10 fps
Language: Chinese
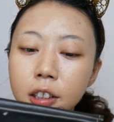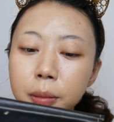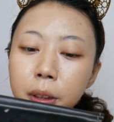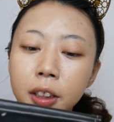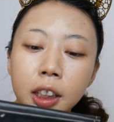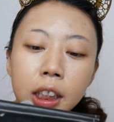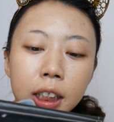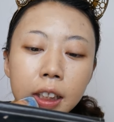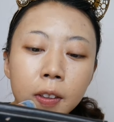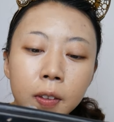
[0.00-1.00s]
什么
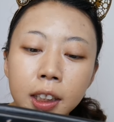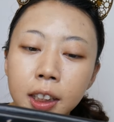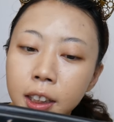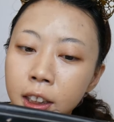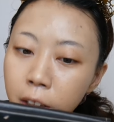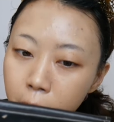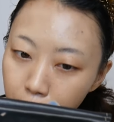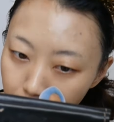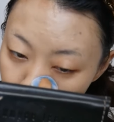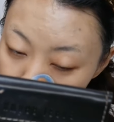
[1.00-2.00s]
那种自然清透
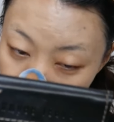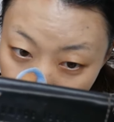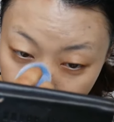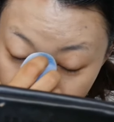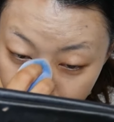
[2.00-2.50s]
的妆效？